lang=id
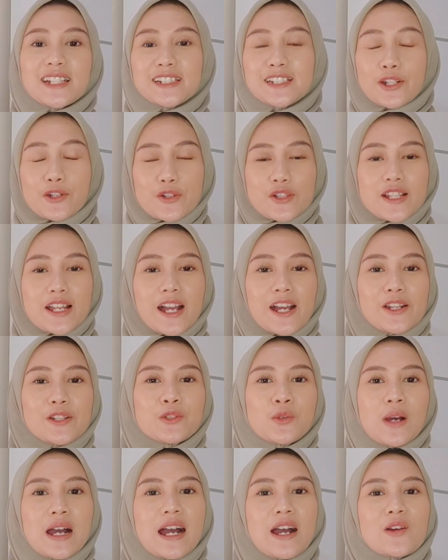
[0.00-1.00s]
terus yang
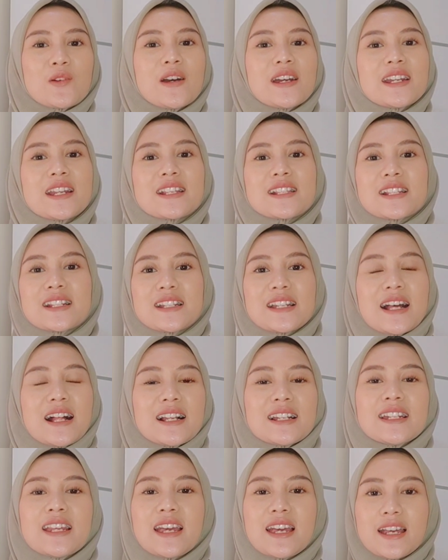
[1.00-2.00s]
kedua aku ada
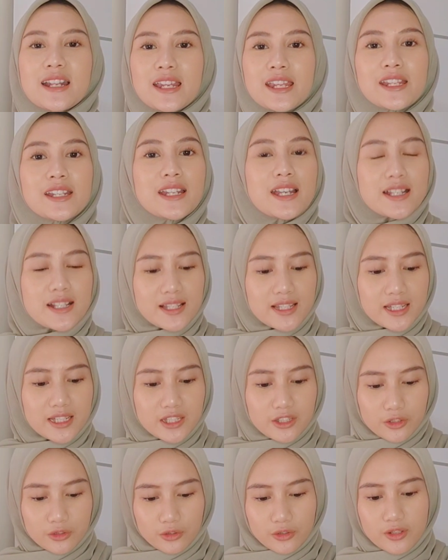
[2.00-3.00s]
sendal dari Desi
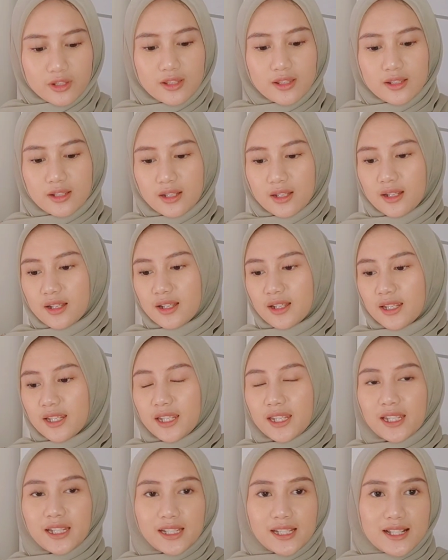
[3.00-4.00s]
Shoes
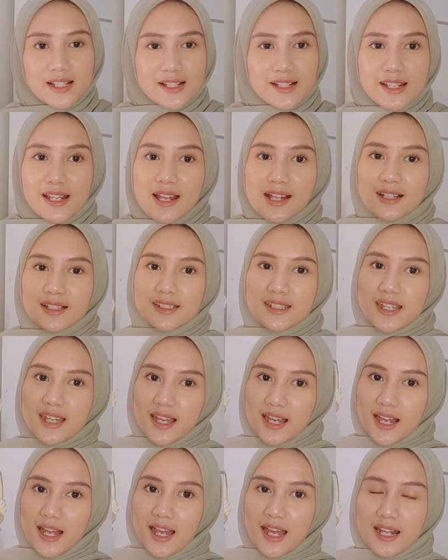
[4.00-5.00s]
Ini
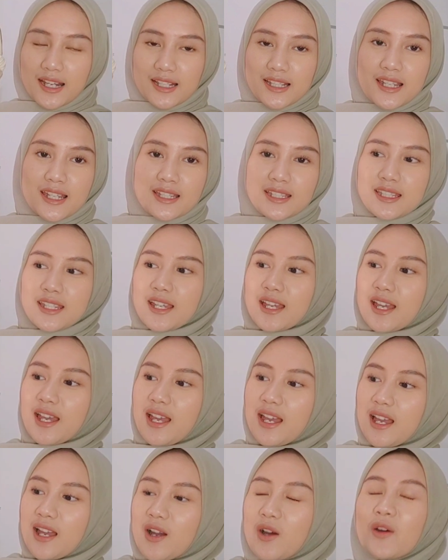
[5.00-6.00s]
sendalnya harganya
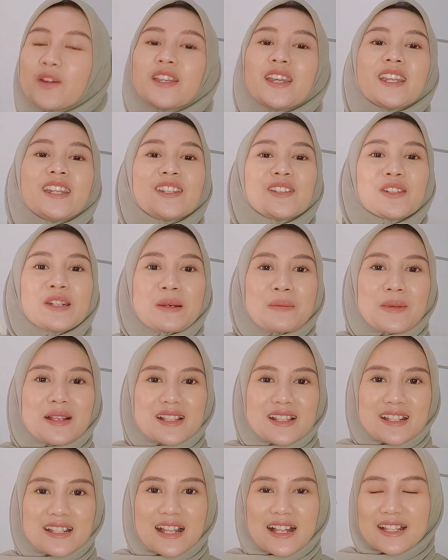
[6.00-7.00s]
Oh ya ini tuh nama
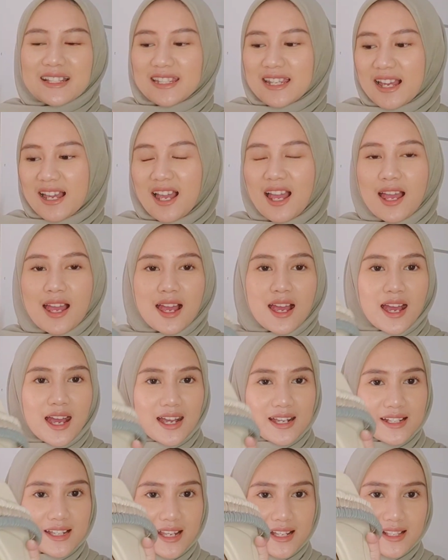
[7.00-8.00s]
sendalnya
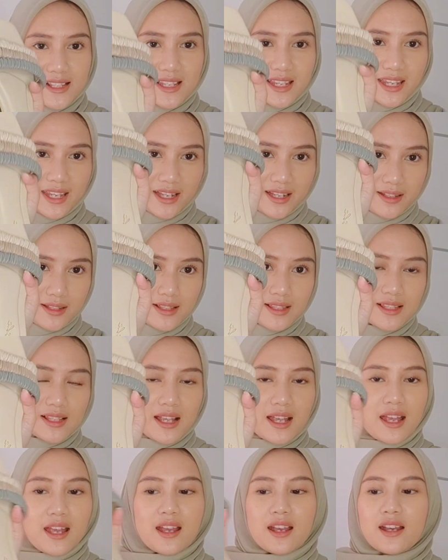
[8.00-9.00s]
Agnes Hills
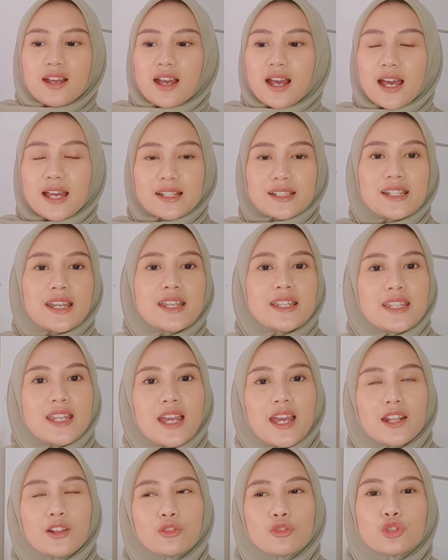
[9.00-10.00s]

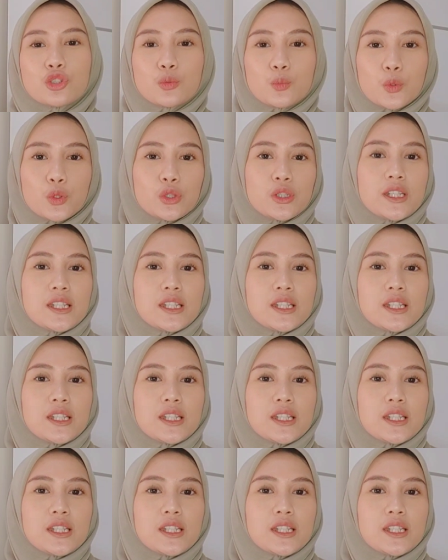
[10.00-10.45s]
Harganya 73.000